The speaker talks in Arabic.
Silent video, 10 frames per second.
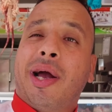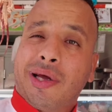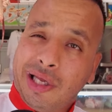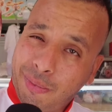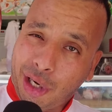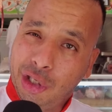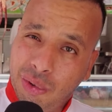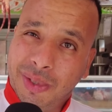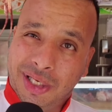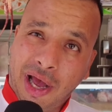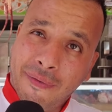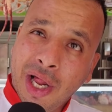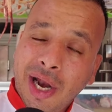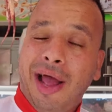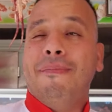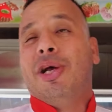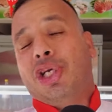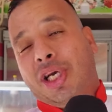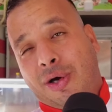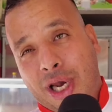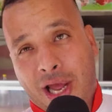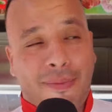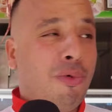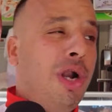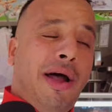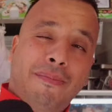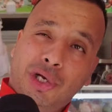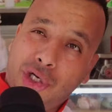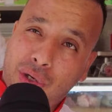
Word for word: هذاك اللي تيبقى يدوي بزاف اللحم ماشي كل اللحم ولا اللحم ماشي